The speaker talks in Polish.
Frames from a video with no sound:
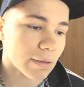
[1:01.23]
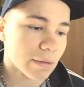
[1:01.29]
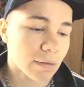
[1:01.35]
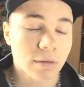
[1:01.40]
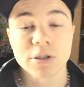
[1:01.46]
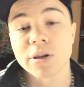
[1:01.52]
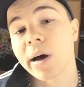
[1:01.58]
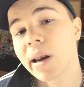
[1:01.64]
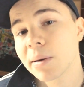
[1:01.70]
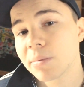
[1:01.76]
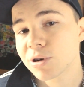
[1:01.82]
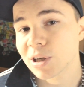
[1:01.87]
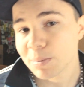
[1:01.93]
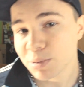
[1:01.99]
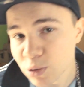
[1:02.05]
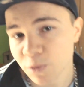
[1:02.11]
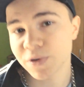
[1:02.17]
Znaczy, ale my
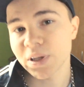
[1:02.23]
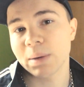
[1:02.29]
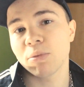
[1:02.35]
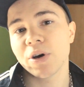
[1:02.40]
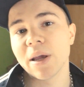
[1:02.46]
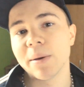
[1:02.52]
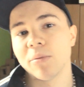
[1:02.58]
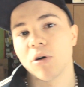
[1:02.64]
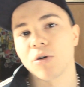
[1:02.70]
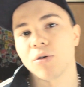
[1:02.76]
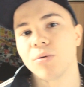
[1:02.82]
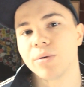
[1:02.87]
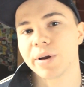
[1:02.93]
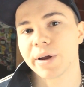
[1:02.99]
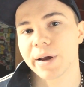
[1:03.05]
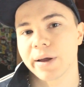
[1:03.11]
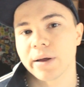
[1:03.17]
się psów nie boimy
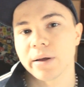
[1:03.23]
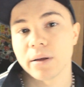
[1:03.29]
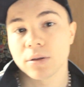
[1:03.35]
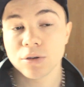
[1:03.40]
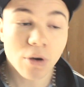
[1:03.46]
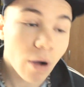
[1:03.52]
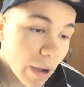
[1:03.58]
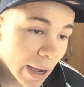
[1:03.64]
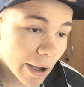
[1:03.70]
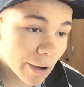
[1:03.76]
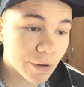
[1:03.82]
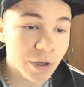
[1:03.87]
ogólnie. No a